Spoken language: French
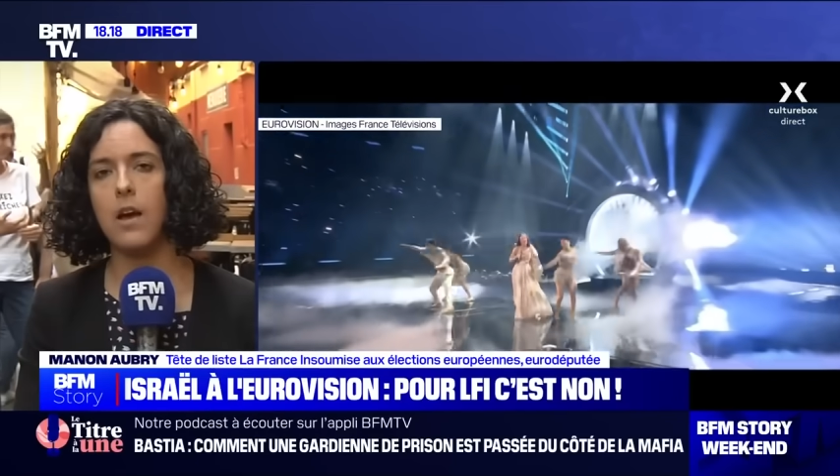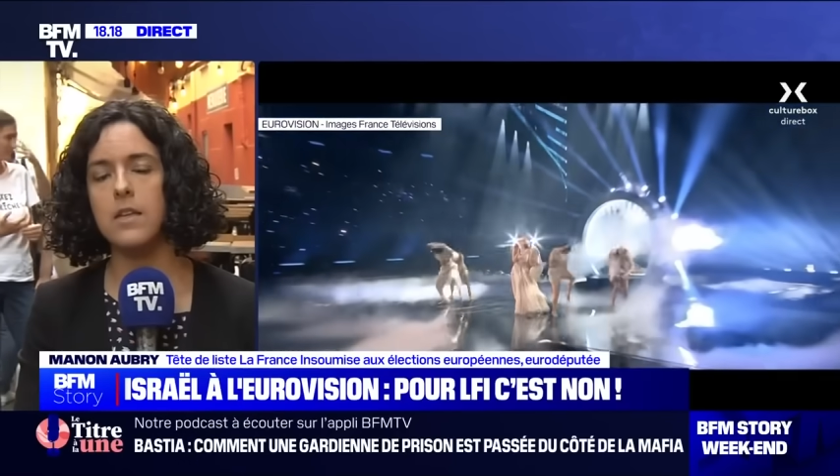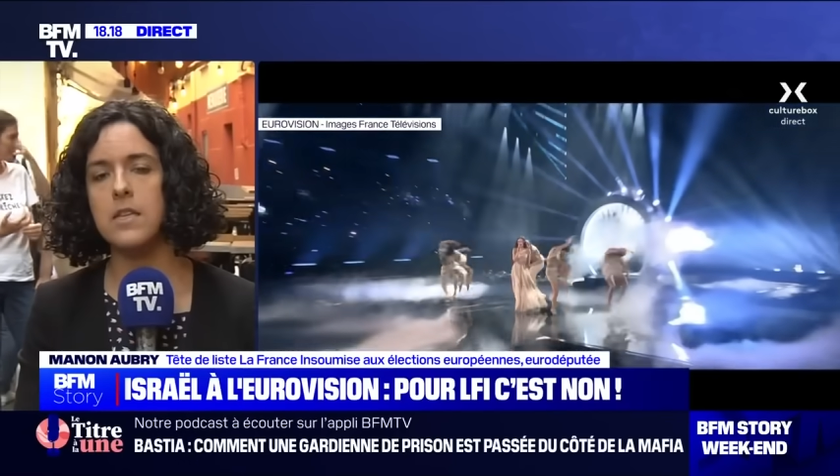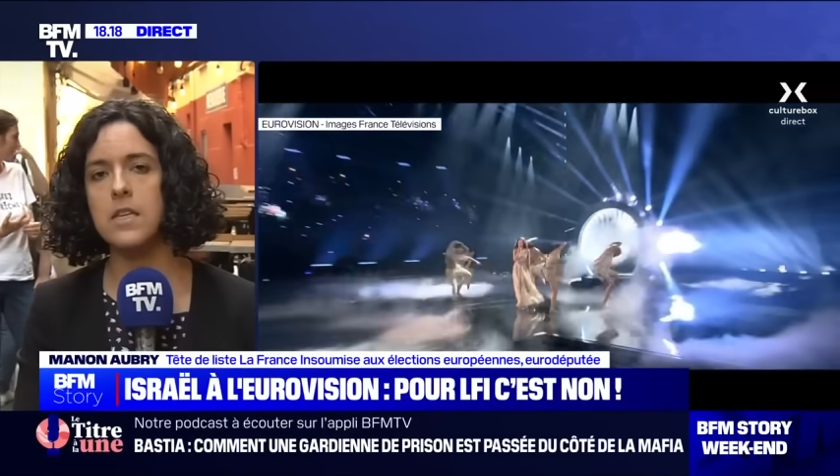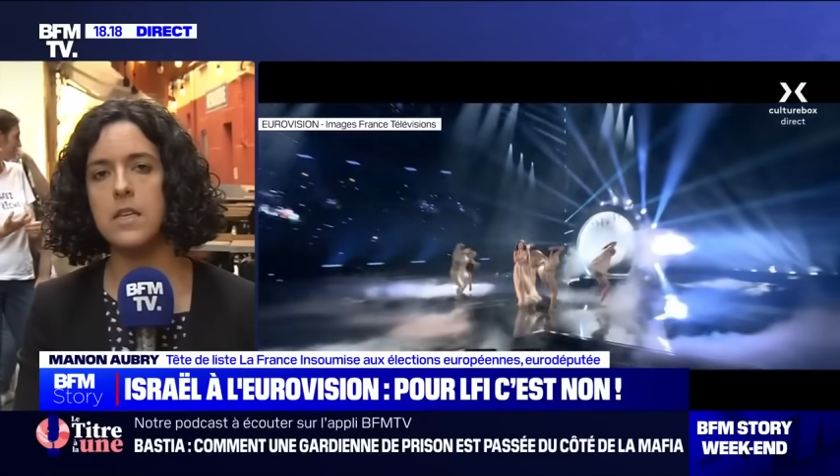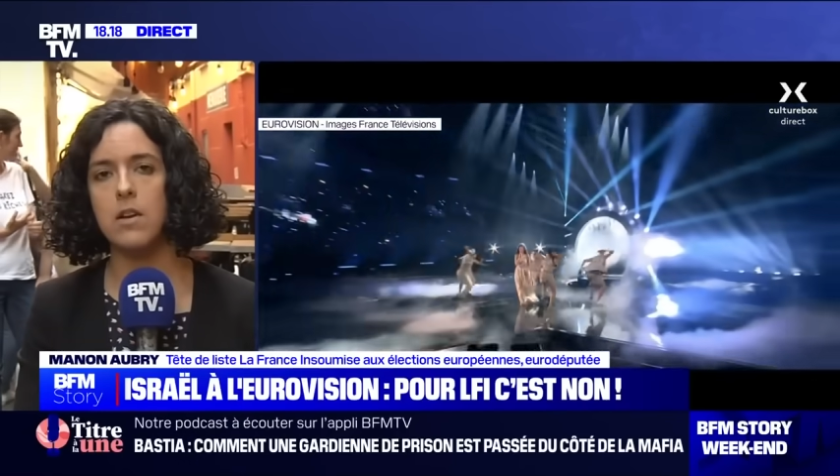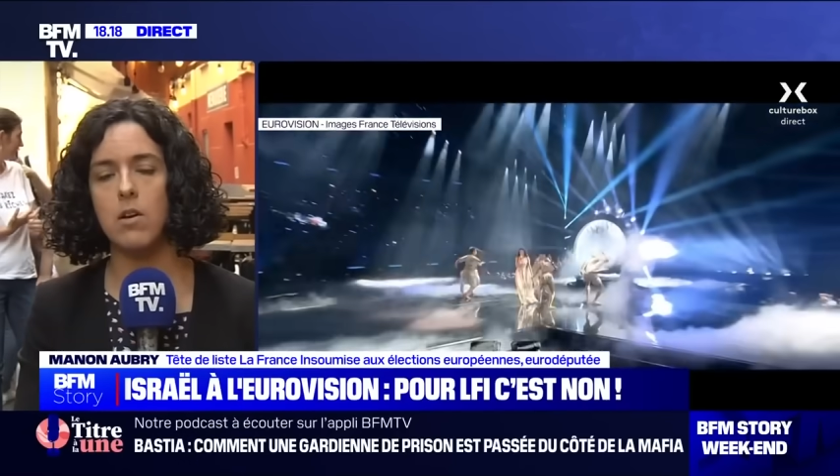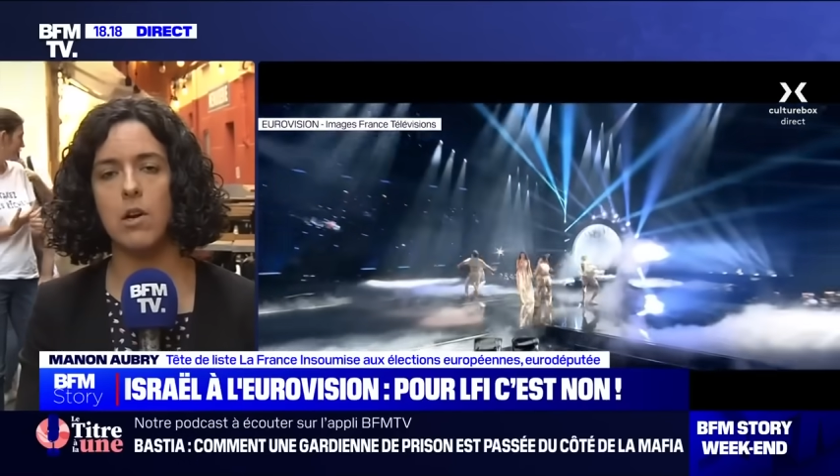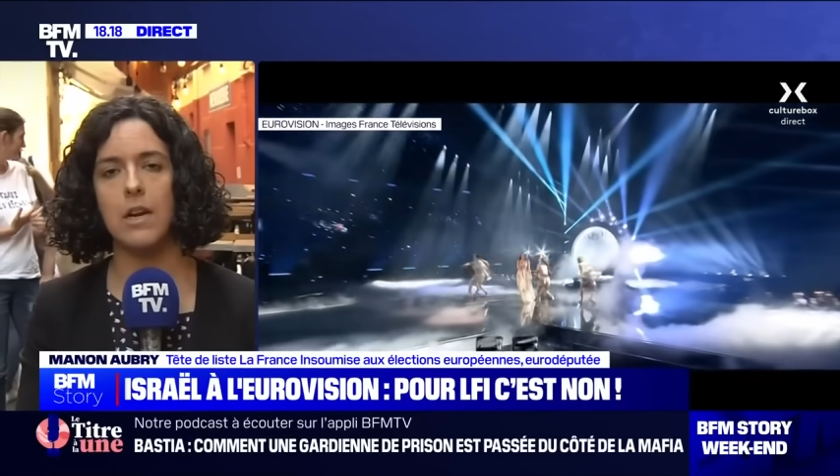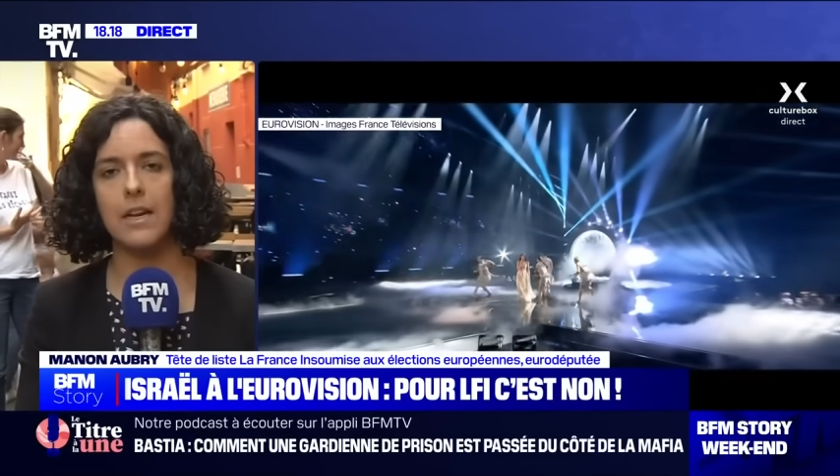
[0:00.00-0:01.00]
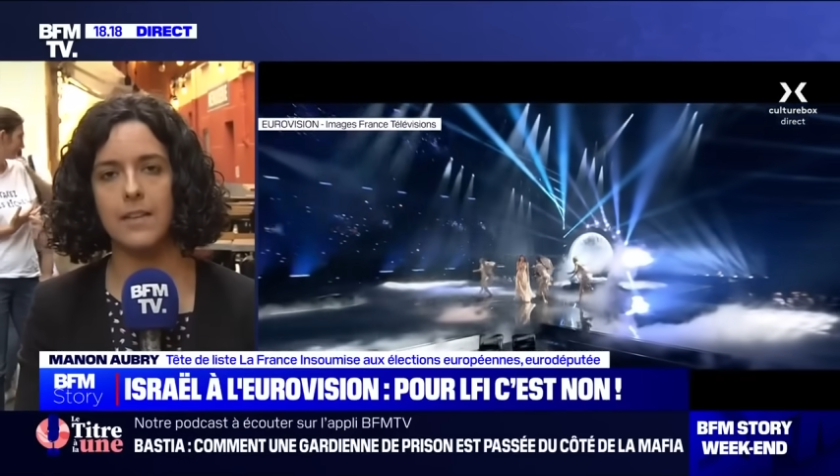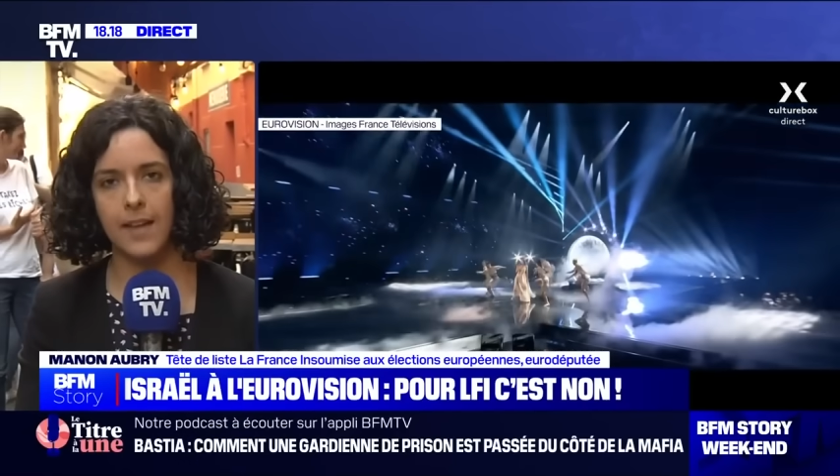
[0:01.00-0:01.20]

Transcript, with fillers: ni les